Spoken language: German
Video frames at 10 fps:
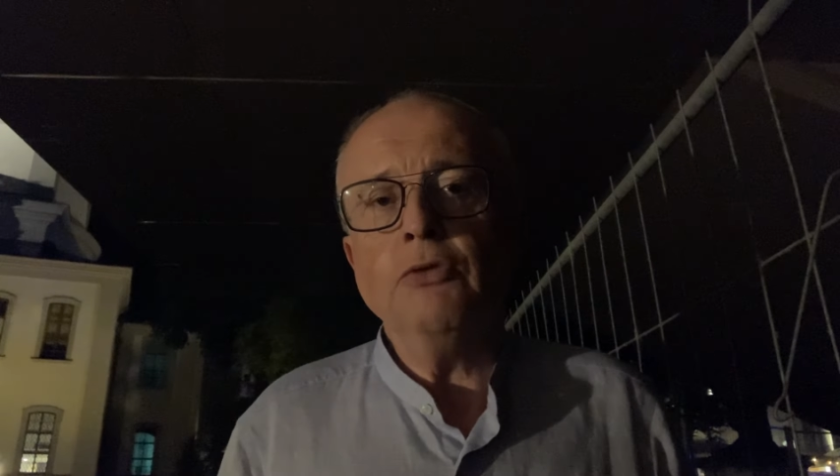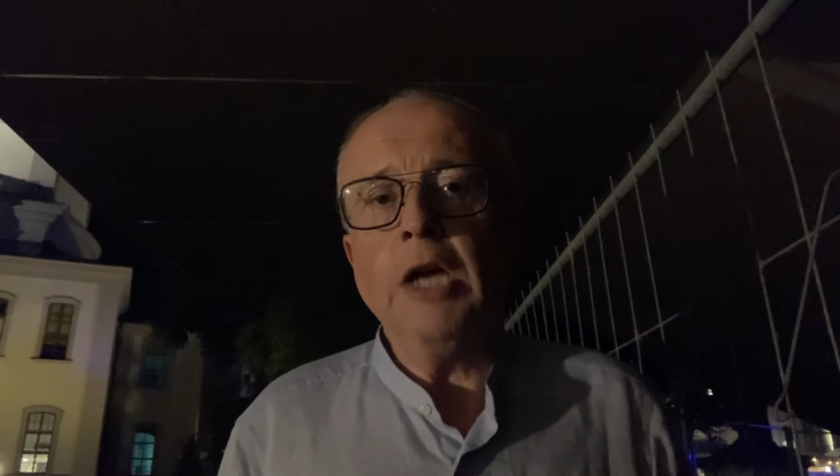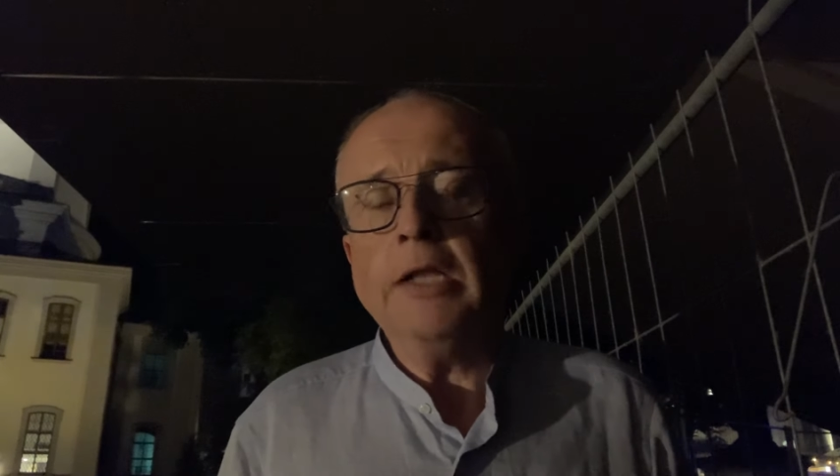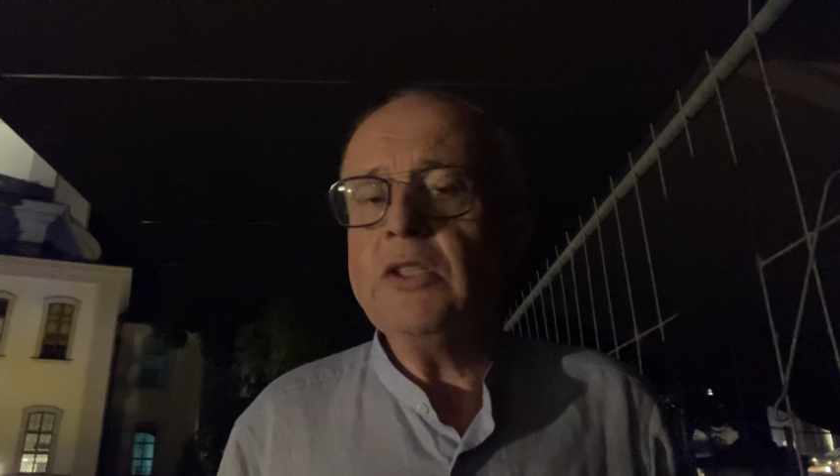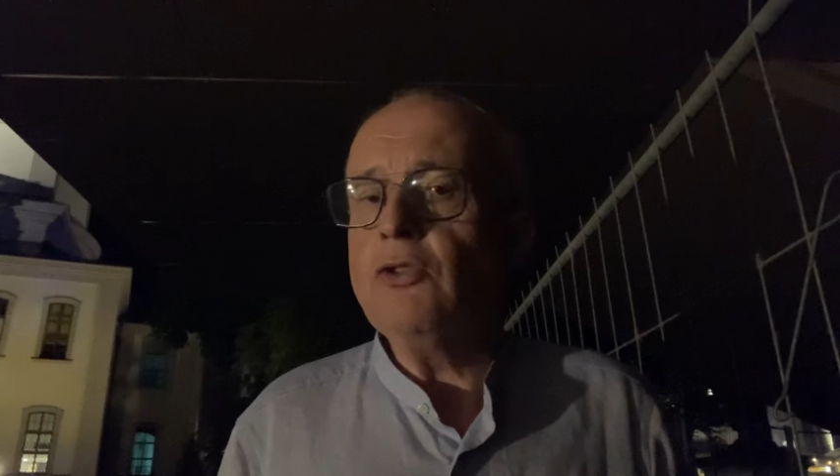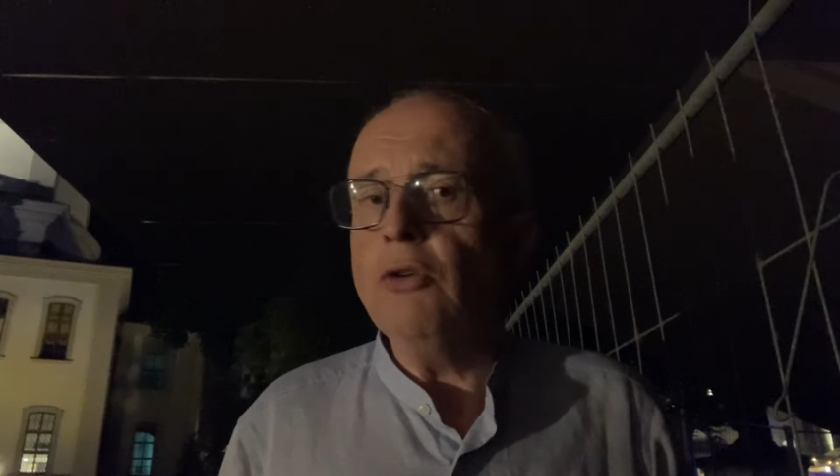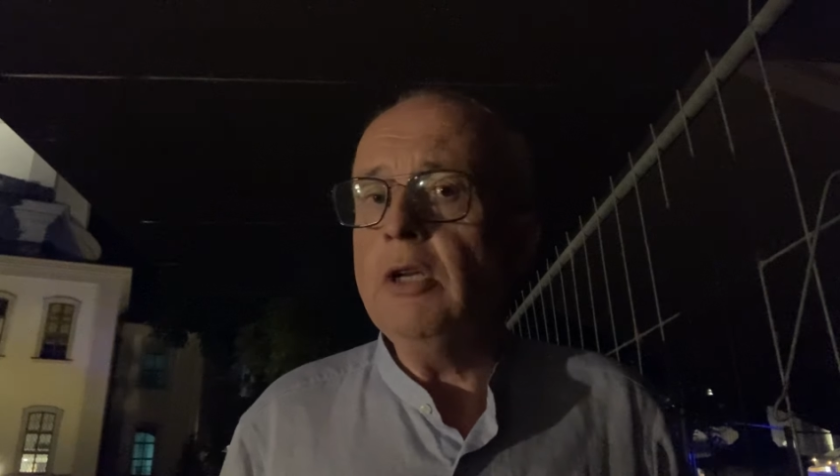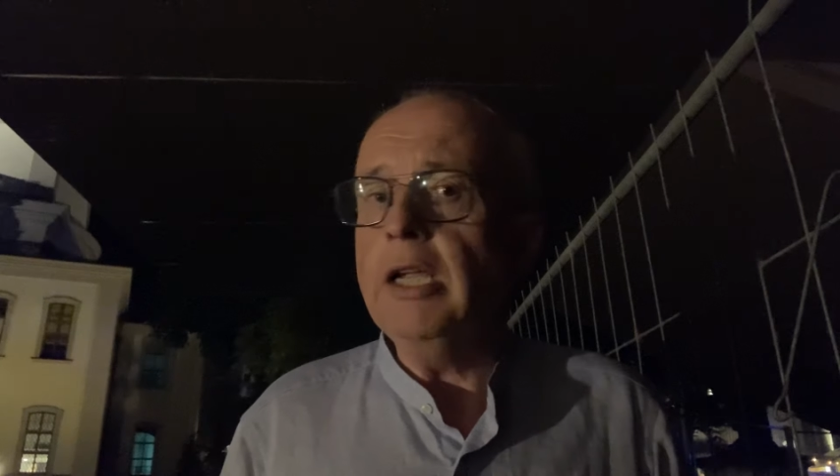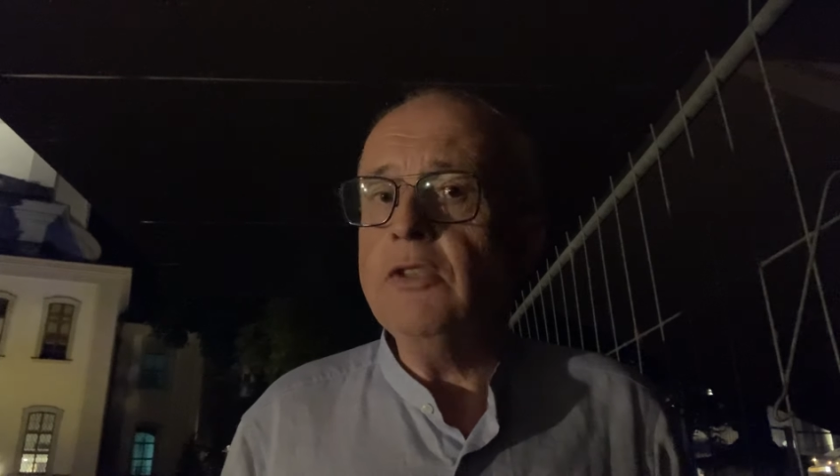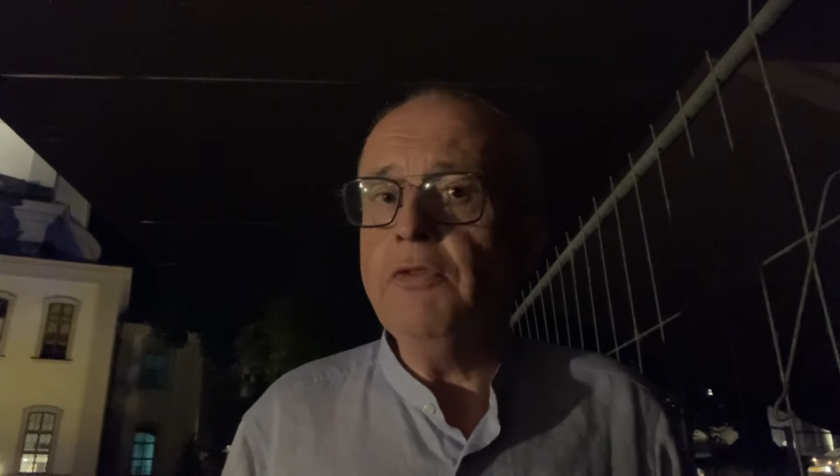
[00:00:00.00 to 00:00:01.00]
ganz toll
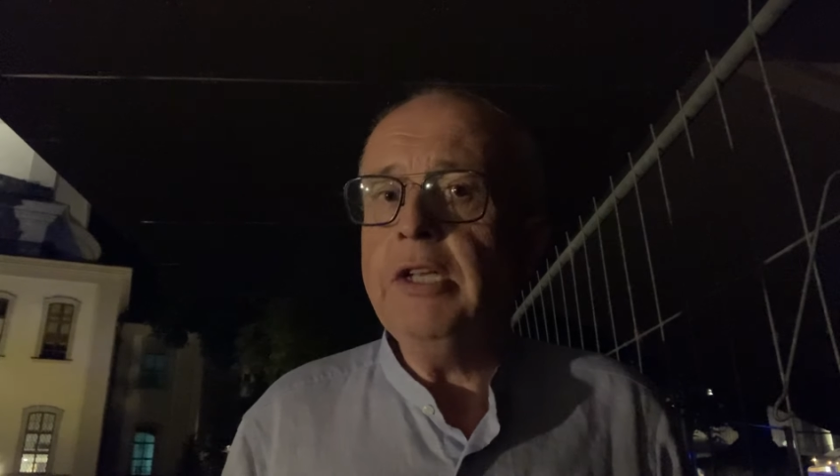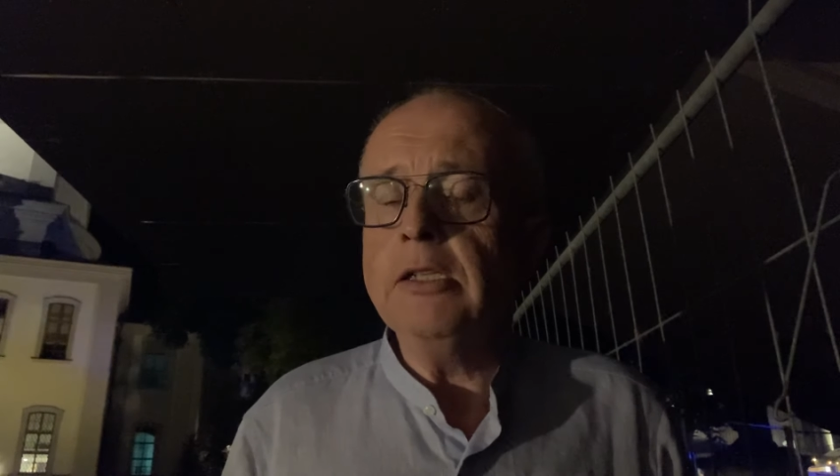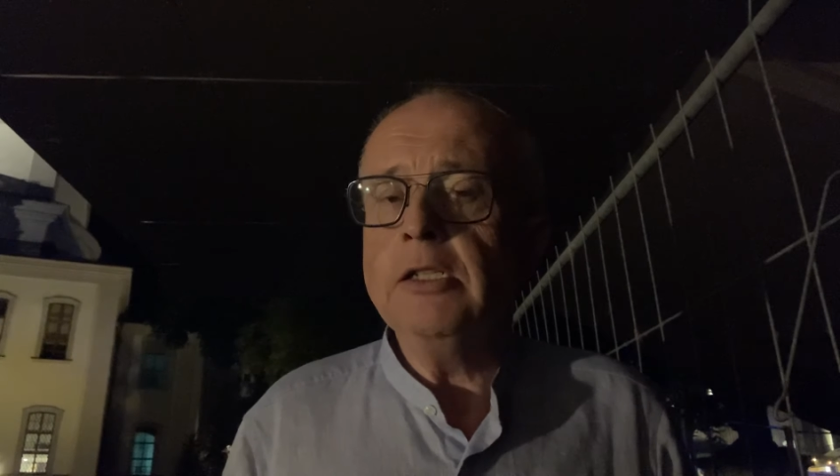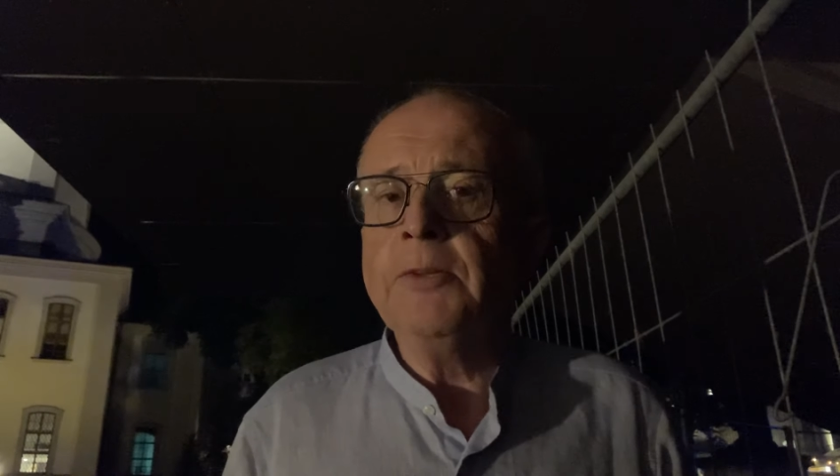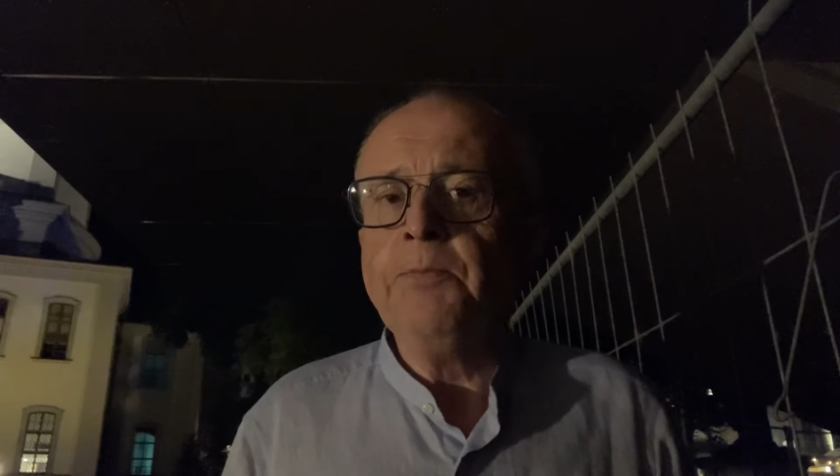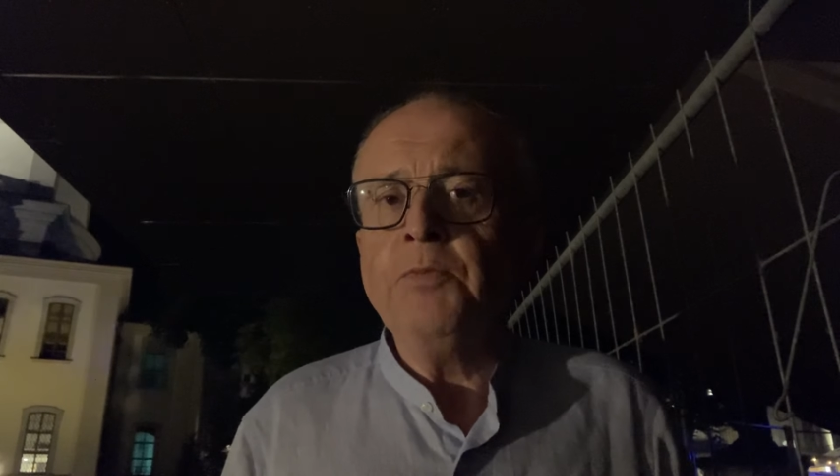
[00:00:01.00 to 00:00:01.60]
entwickelt.